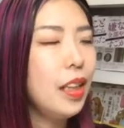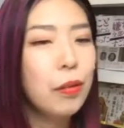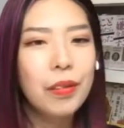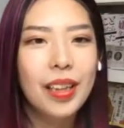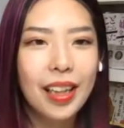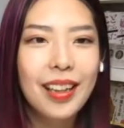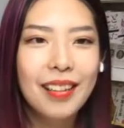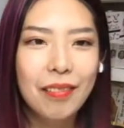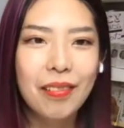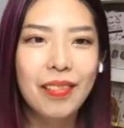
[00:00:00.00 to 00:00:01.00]
いろんな、
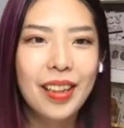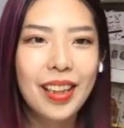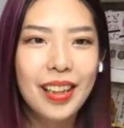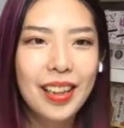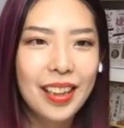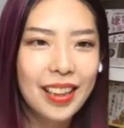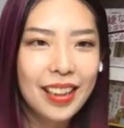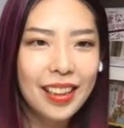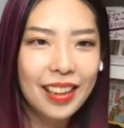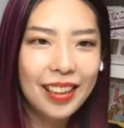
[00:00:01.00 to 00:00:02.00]
こう、
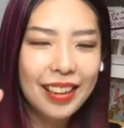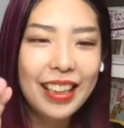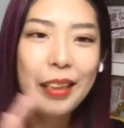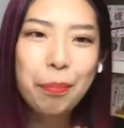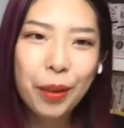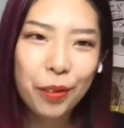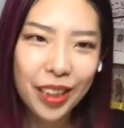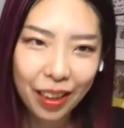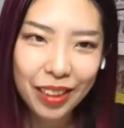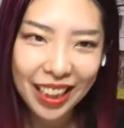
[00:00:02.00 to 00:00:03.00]

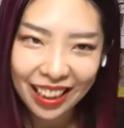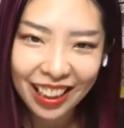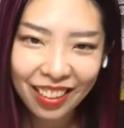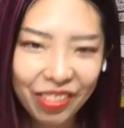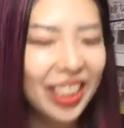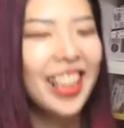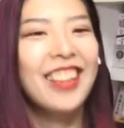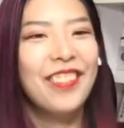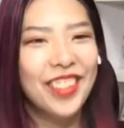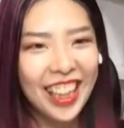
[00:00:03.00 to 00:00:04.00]
TPO に合わせて、みた
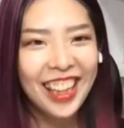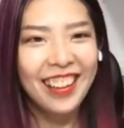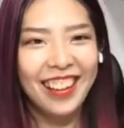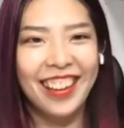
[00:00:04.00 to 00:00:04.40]
いなのもね、